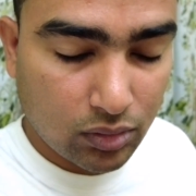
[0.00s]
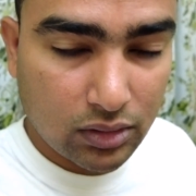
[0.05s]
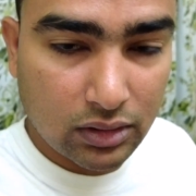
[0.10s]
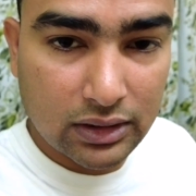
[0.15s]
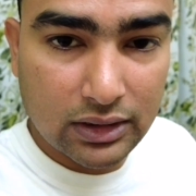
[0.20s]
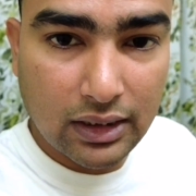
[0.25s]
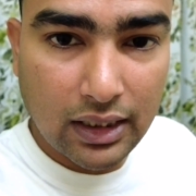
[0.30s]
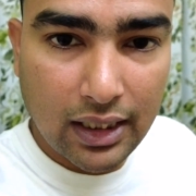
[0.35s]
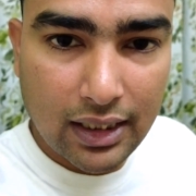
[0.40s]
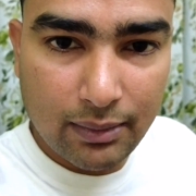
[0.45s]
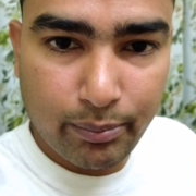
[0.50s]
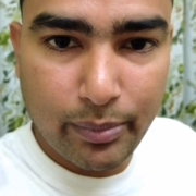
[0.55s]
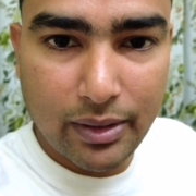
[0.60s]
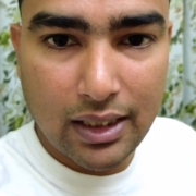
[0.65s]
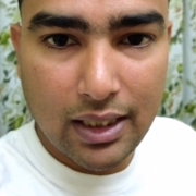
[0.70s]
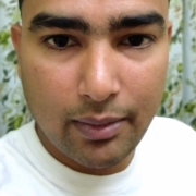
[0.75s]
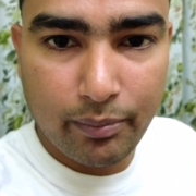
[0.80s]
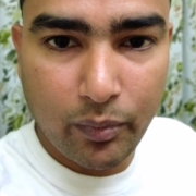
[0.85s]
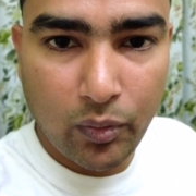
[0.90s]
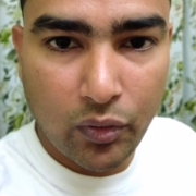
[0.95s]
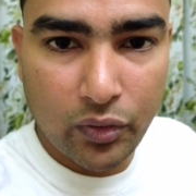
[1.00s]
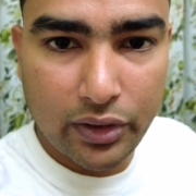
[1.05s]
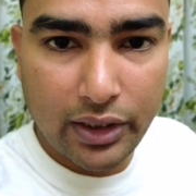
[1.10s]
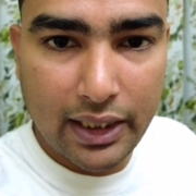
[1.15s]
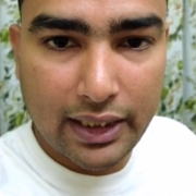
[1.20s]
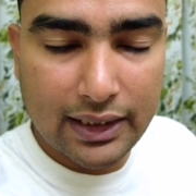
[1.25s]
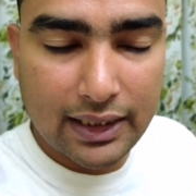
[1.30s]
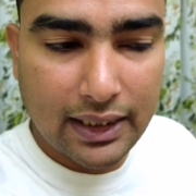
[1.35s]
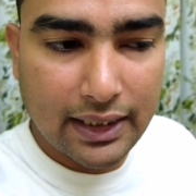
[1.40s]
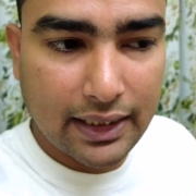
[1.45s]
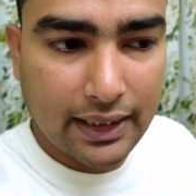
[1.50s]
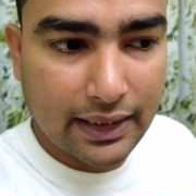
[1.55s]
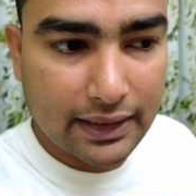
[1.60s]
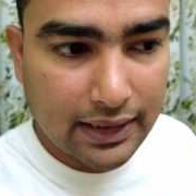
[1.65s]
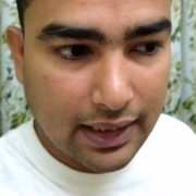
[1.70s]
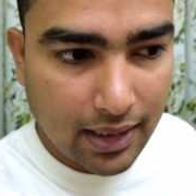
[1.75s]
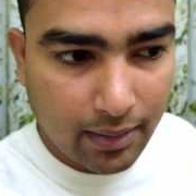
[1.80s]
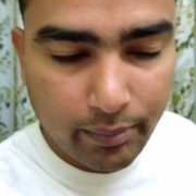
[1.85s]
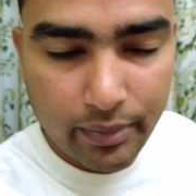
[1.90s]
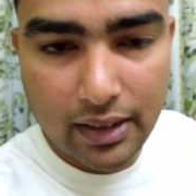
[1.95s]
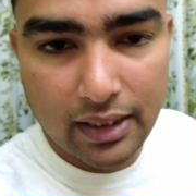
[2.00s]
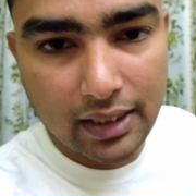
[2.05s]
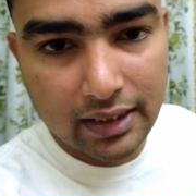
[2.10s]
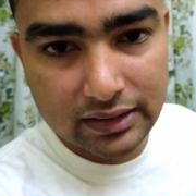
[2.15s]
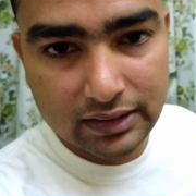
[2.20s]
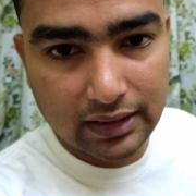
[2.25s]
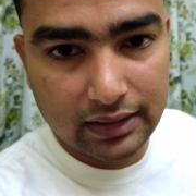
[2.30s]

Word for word: यहाँ पर आप कांटेक्ट करके यहाँ पर आ